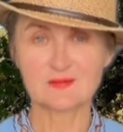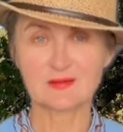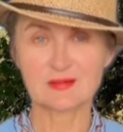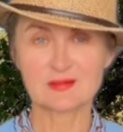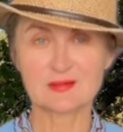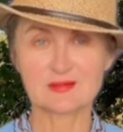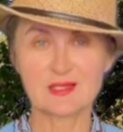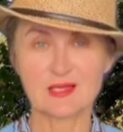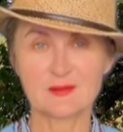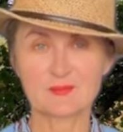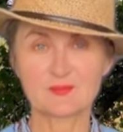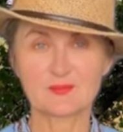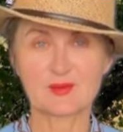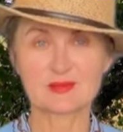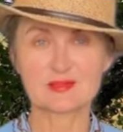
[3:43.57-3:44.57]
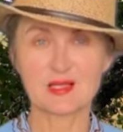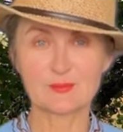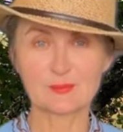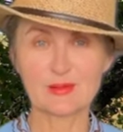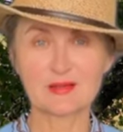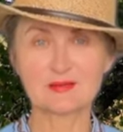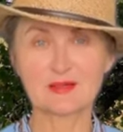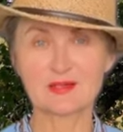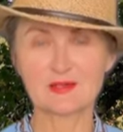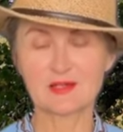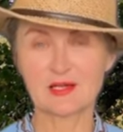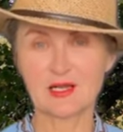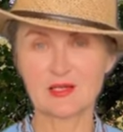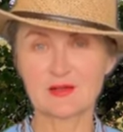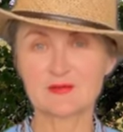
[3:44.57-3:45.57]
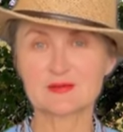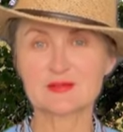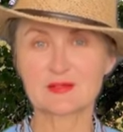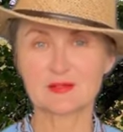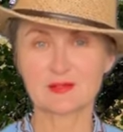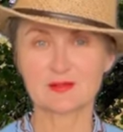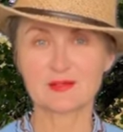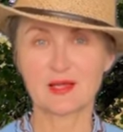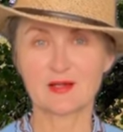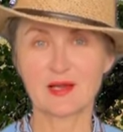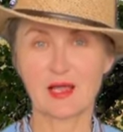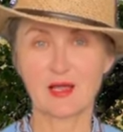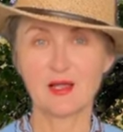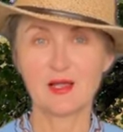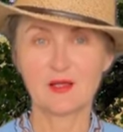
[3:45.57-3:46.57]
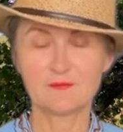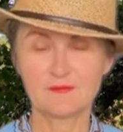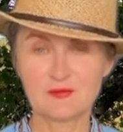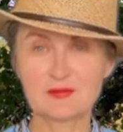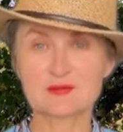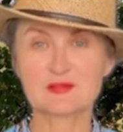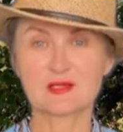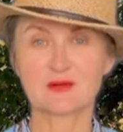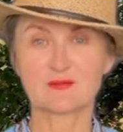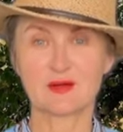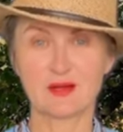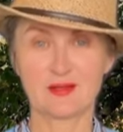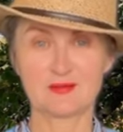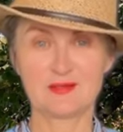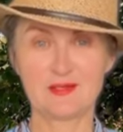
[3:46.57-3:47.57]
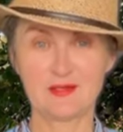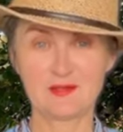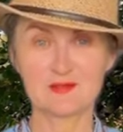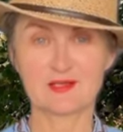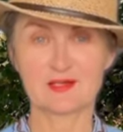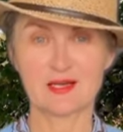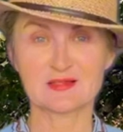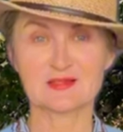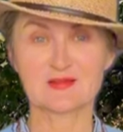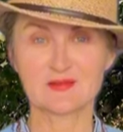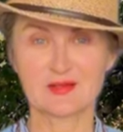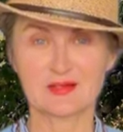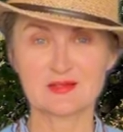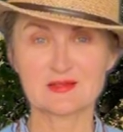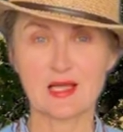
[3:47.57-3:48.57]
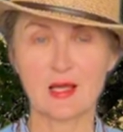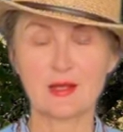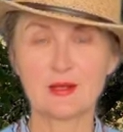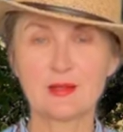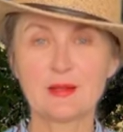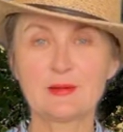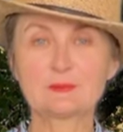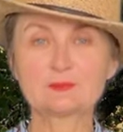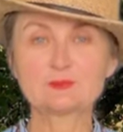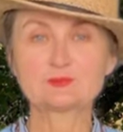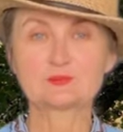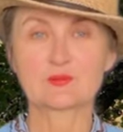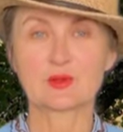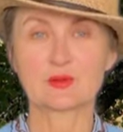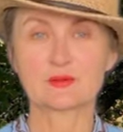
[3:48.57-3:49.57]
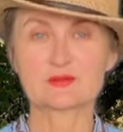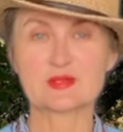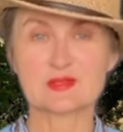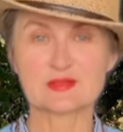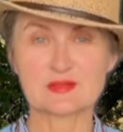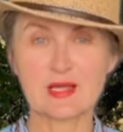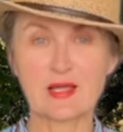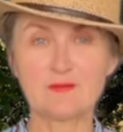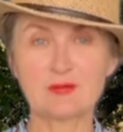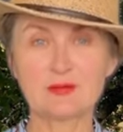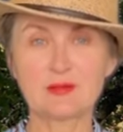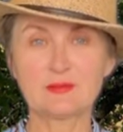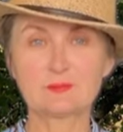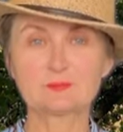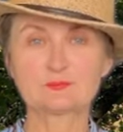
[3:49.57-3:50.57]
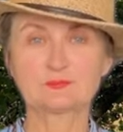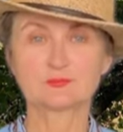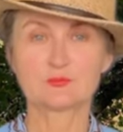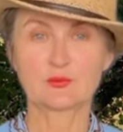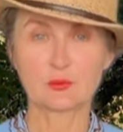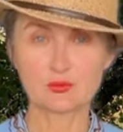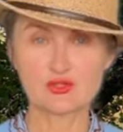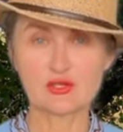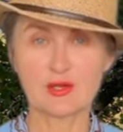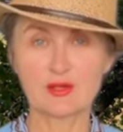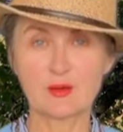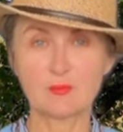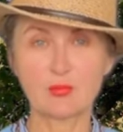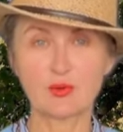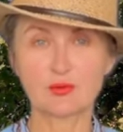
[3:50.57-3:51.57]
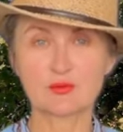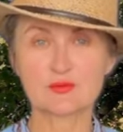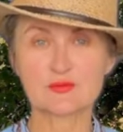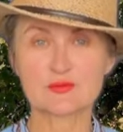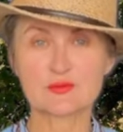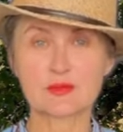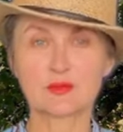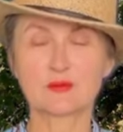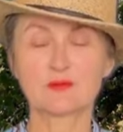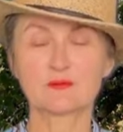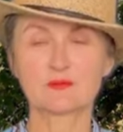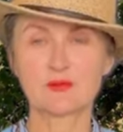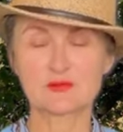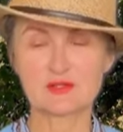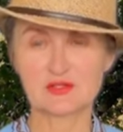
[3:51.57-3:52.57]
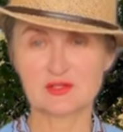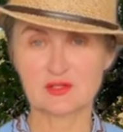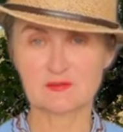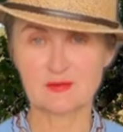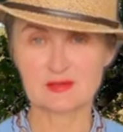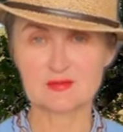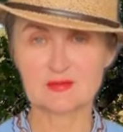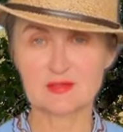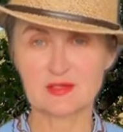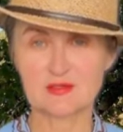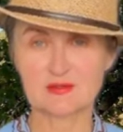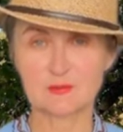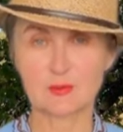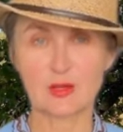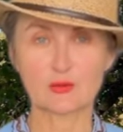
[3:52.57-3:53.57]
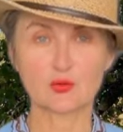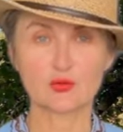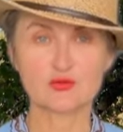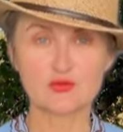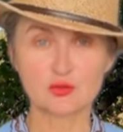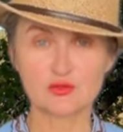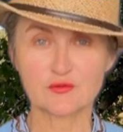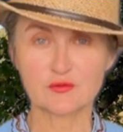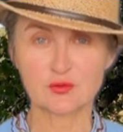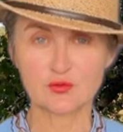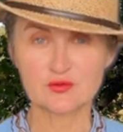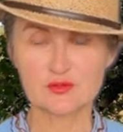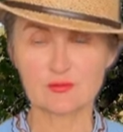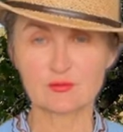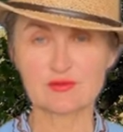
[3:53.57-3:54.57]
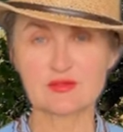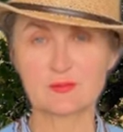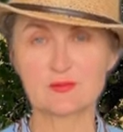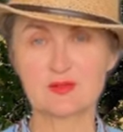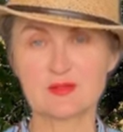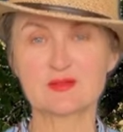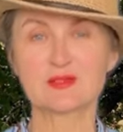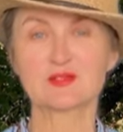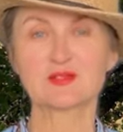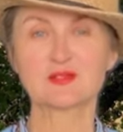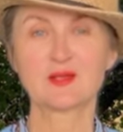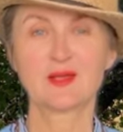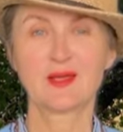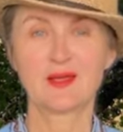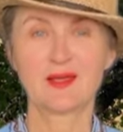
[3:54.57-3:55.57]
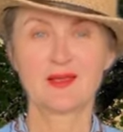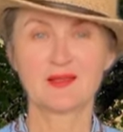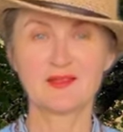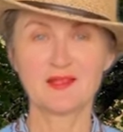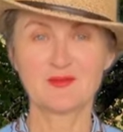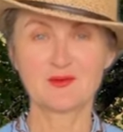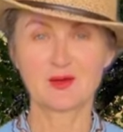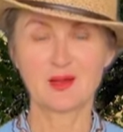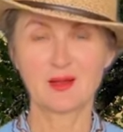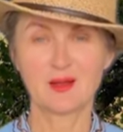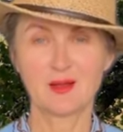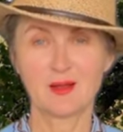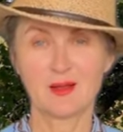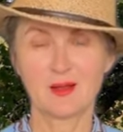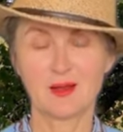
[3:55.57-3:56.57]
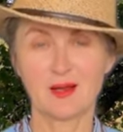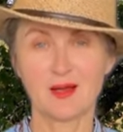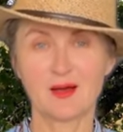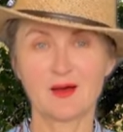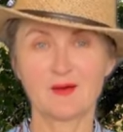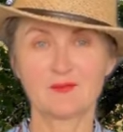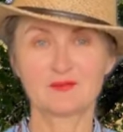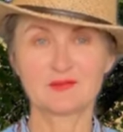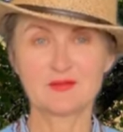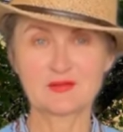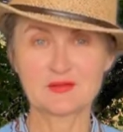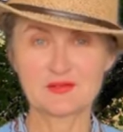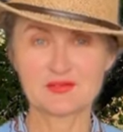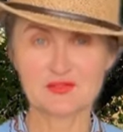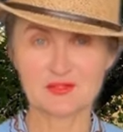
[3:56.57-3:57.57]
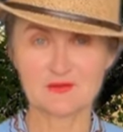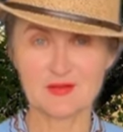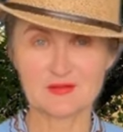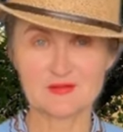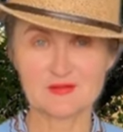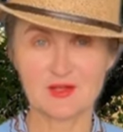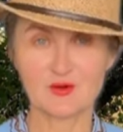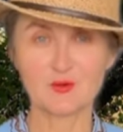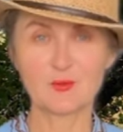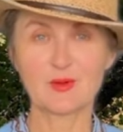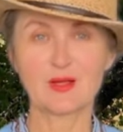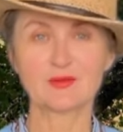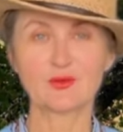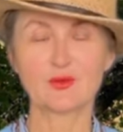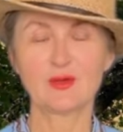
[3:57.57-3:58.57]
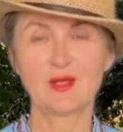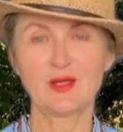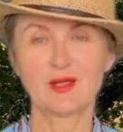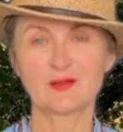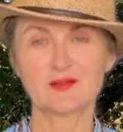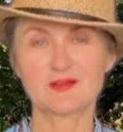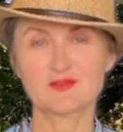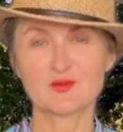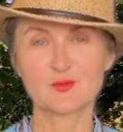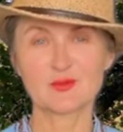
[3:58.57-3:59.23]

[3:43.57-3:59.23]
Креста, зарплата генерального секретаря Финского отделения Красного Креста э, составила, включая бонусы, в 2023 году 198 тысяч евро, а в 2022 году эта сумма